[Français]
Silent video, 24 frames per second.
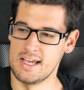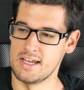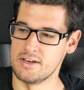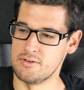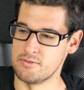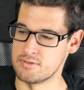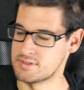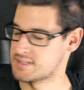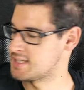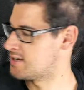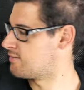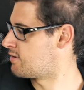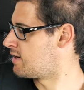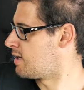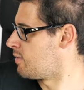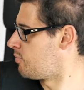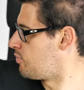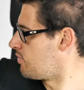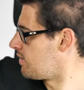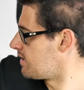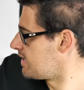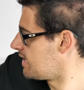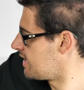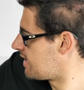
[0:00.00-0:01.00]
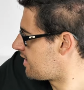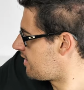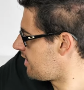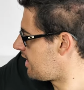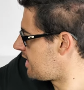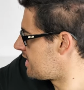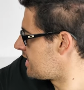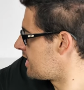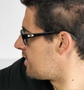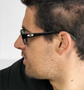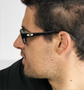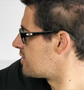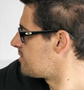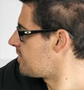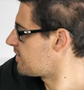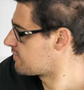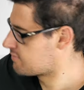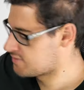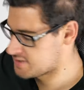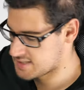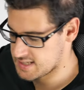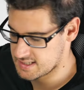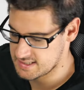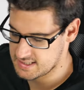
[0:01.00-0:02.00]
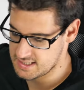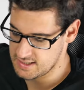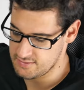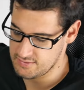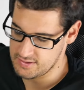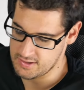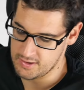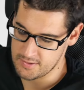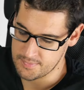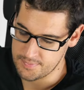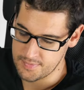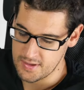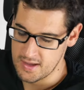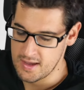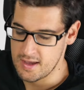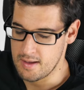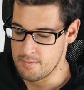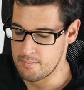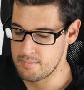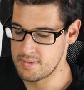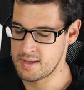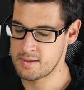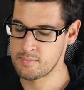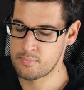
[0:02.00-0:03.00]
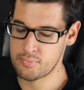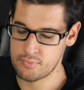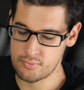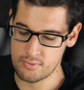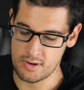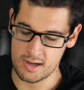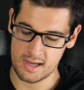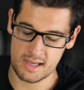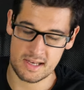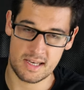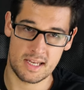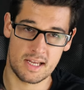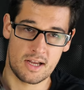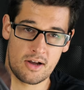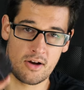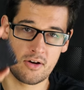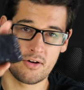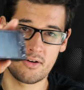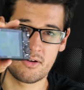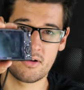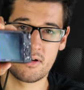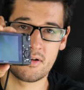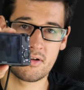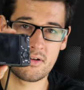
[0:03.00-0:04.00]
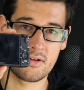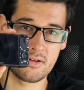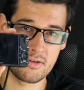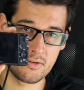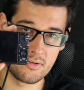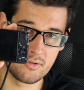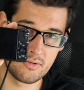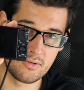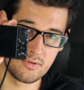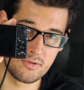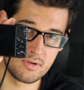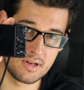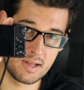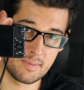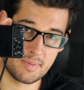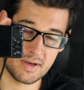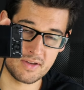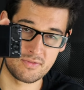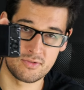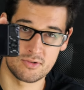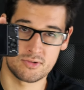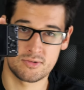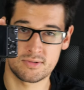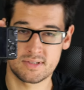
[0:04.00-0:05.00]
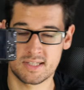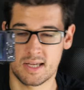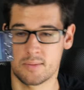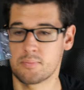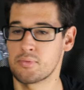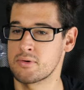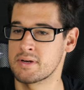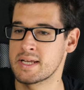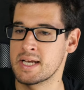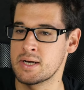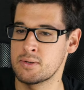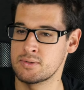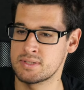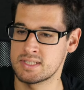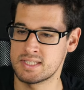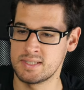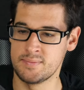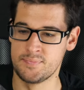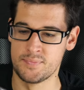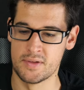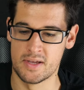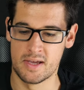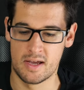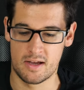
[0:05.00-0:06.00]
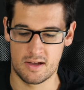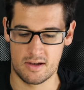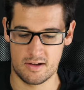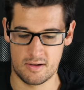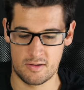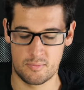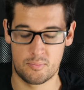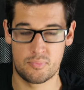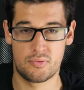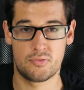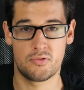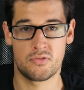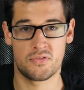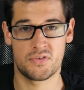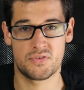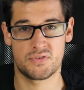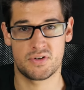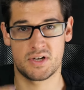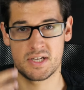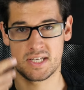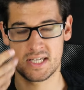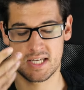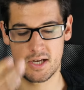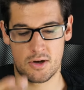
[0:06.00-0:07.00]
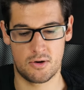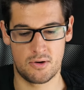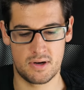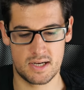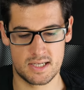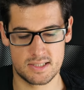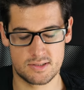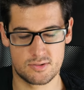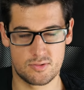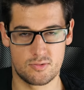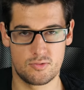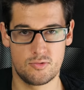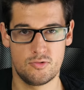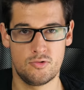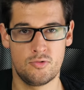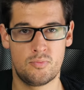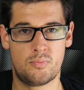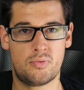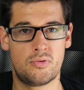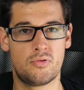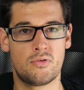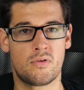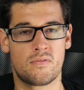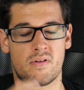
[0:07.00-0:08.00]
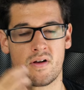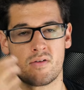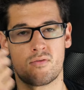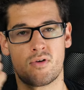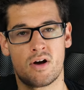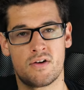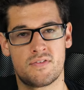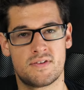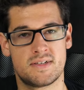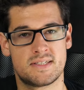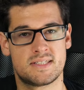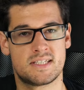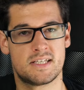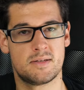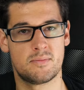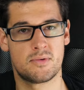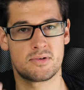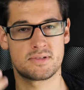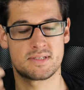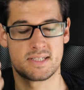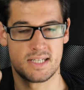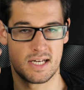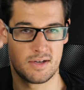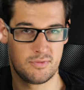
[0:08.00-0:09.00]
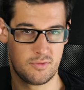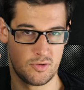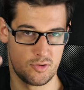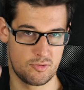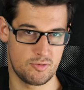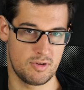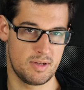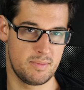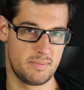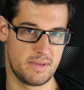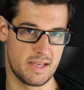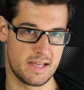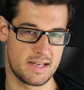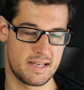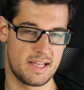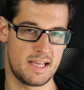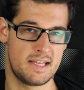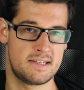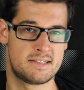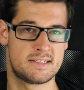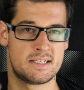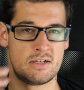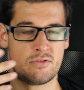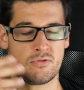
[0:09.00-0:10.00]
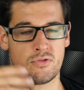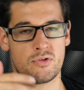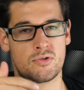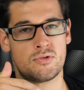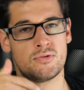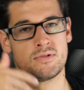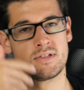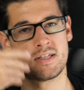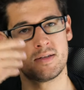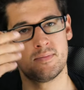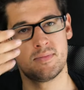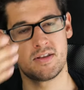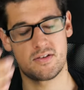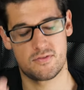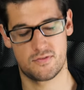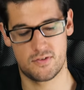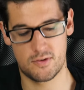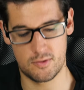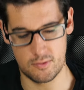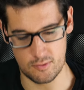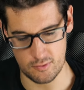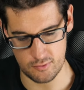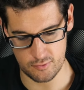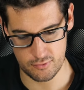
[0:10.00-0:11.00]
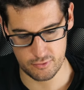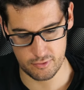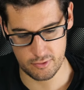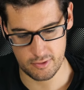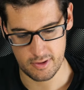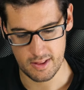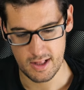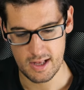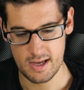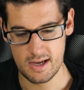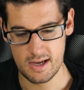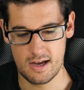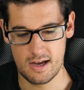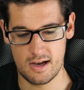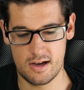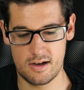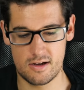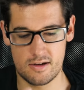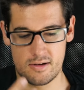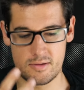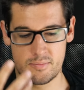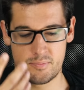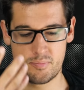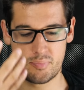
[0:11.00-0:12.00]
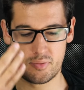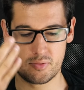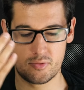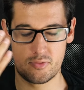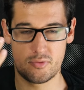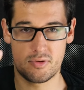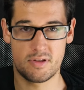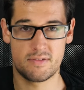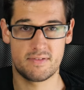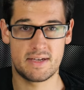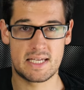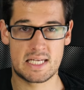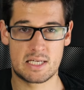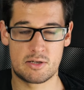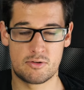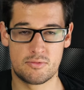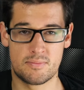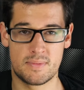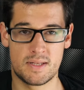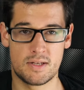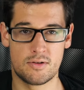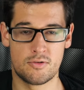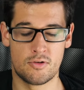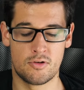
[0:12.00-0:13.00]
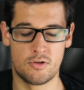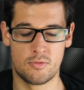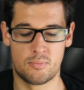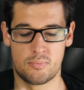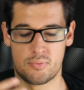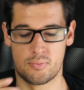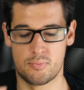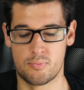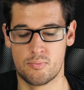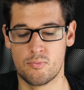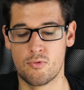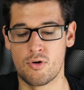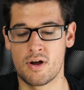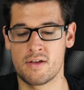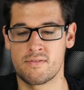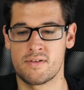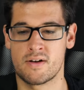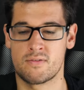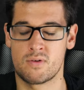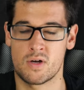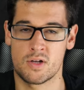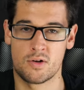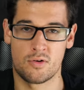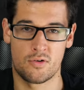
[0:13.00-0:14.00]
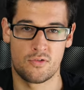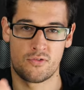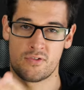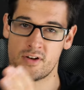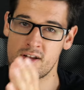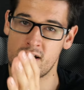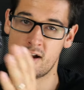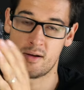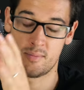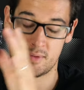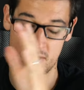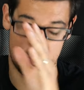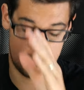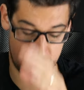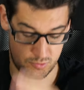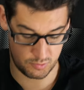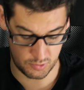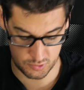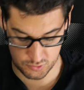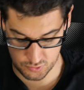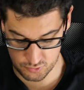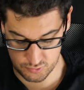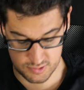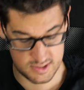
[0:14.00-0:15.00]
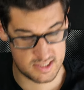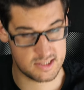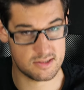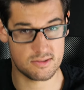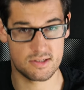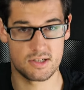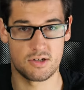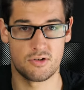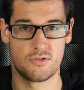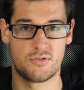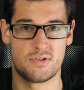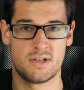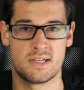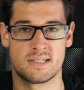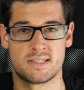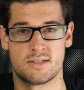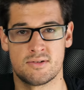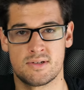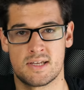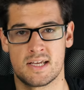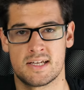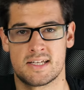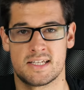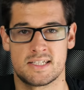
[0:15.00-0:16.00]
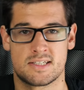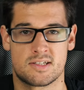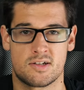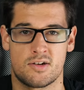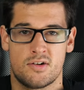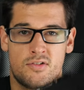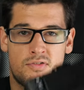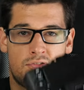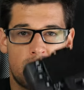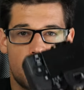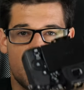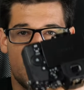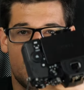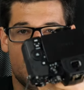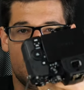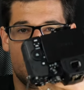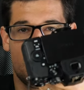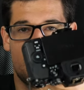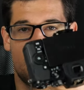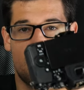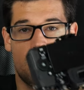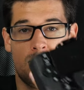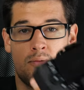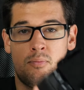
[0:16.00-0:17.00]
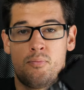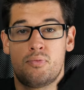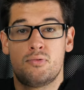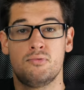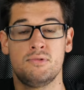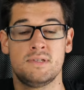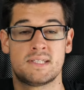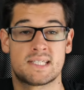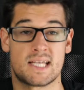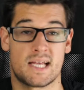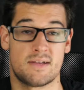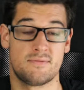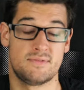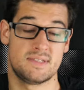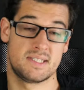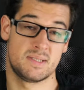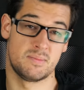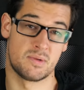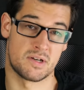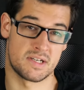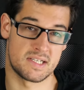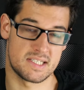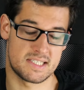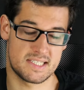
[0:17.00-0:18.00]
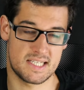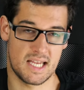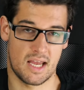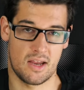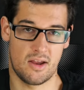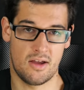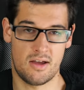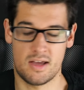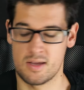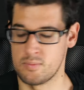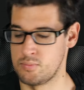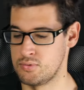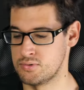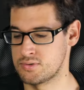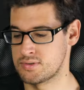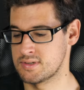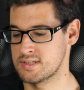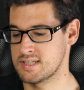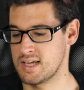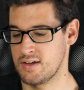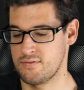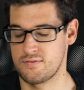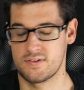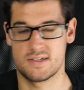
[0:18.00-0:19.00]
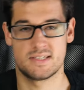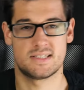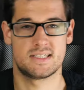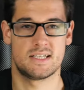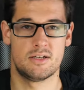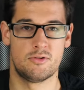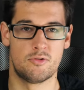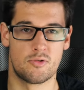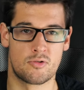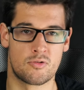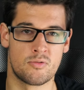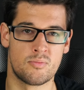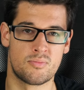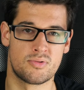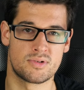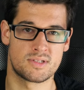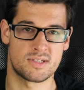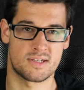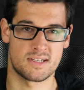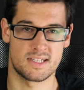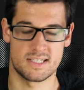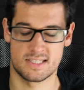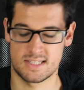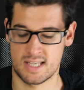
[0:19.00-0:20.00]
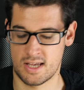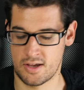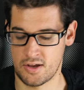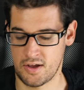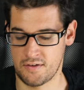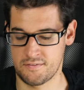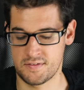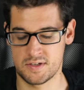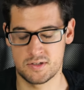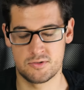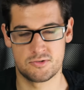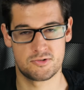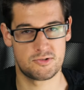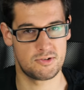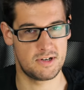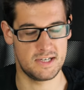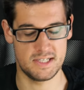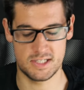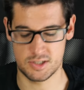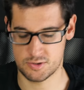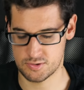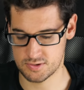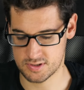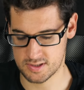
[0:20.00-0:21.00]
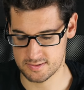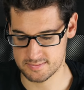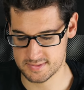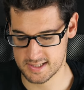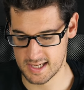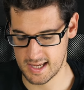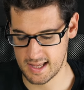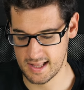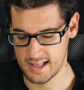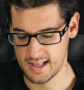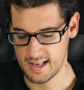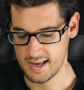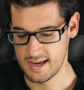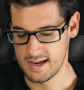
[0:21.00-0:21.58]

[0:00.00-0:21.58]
Donc ça, voilà, pour un, un écran smartphone, c'est assez évident. Mais pour un écran euh, d'appareil photo, c'est un peu le cas aussi. Euh, plus on va avoir un écran résolu, plus on va voir facilement si la photo est bien nette, si le focus est bien fait où on veut. Euh, plus il va être lumineux, moins il va avoir de reflets. malheureusement, tous ils ont des reflets, hein, c'est une catastrophe. Euh, plus il sera visible en extérieur et plus ce sera facile de composer en extérieur avec du soleil, des choses comme ça.